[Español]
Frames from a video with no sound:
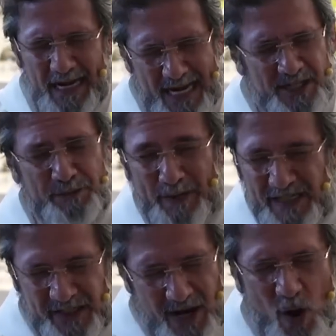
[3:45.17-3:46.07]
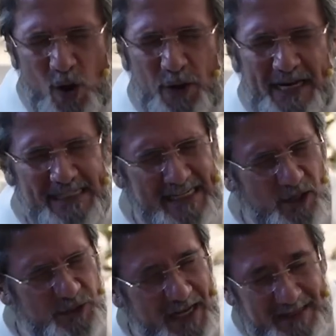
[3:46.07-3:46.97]
las presiones y
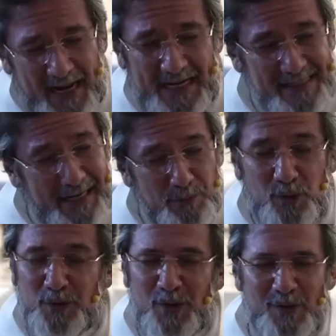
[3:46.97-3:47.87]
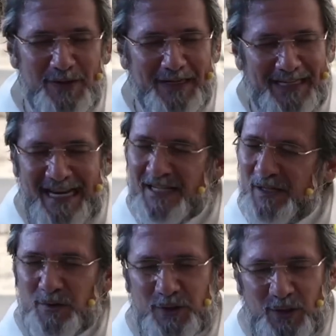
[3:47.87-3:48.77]
los ataques del mundo y las
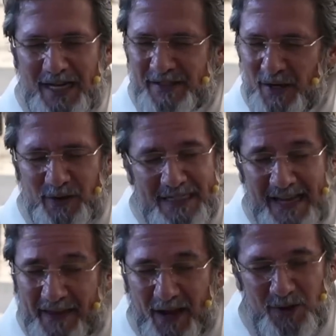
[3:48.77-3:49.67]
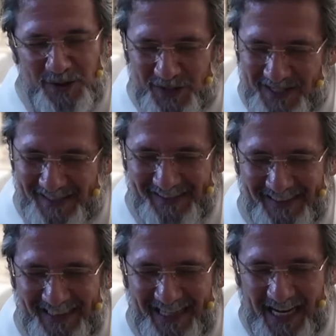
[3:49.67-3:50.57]
consolaciones de Dios.
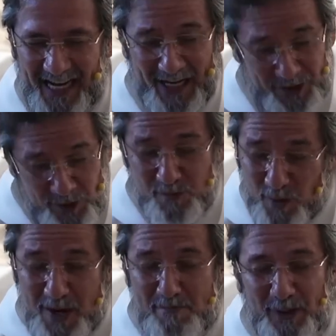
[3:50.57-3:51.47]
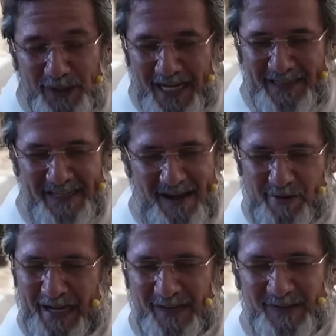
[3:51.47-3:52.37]
Eso es muy importante
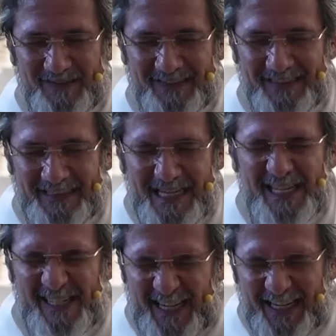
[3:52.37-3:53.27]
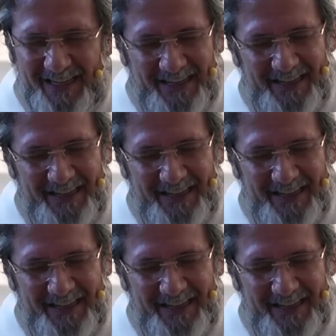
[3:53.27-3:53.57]
saberlo. Sí,